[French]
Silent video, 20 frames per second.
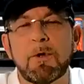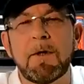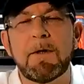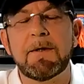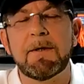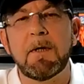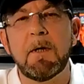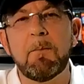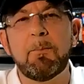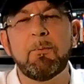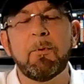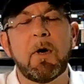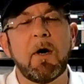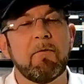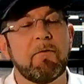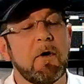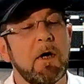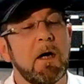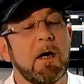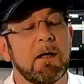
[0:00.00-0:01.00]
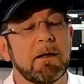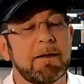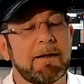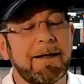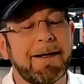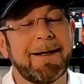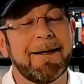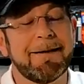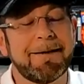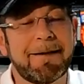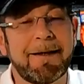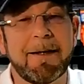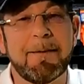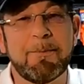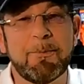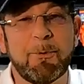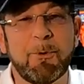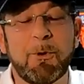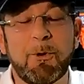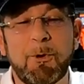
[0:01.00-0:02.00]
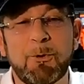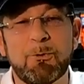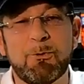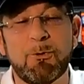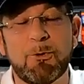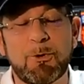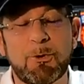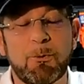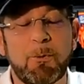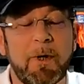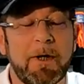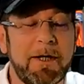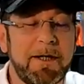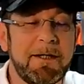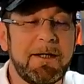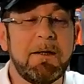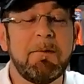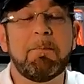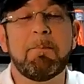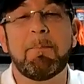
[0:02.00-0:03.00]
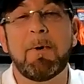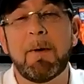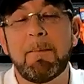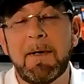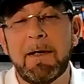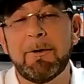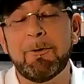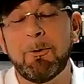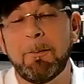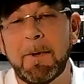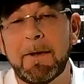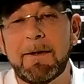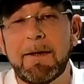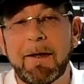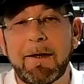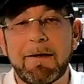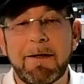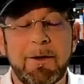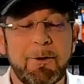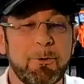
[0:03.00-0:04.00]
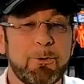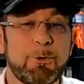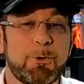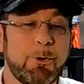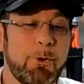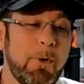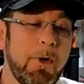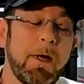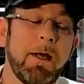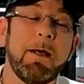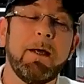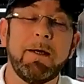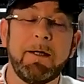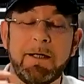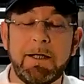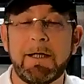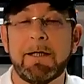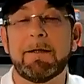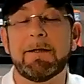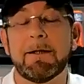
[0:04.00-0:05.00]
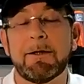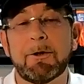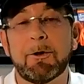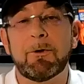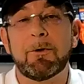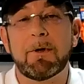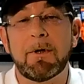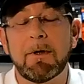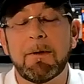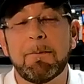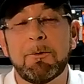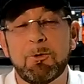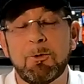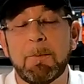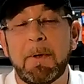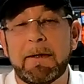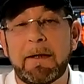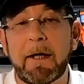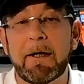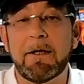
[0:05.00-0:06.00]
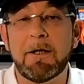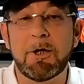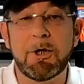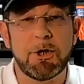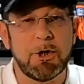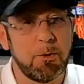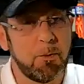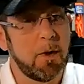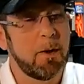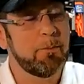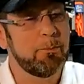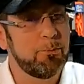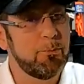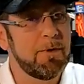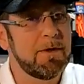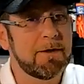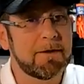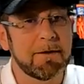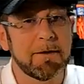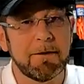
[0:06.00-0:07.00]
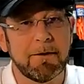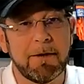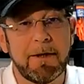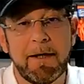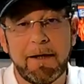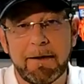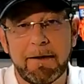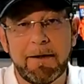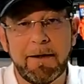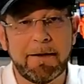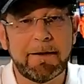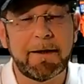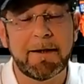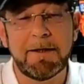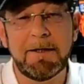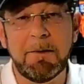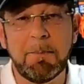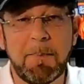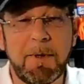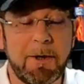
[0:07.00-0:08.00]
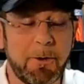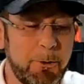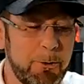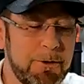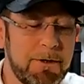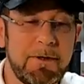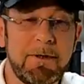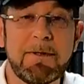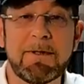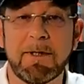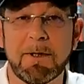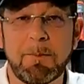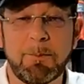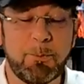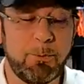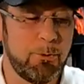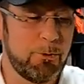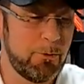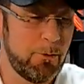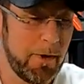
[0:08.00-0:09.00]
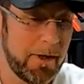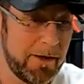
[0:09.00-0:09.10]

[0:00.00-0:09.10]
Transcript: on sait que c'est pour avoir un très très bon rendu de son à l'équipe, pas mal de matériel audio. Il était temps que du matériel chinois puisse euh, être équipé aussi de cette puce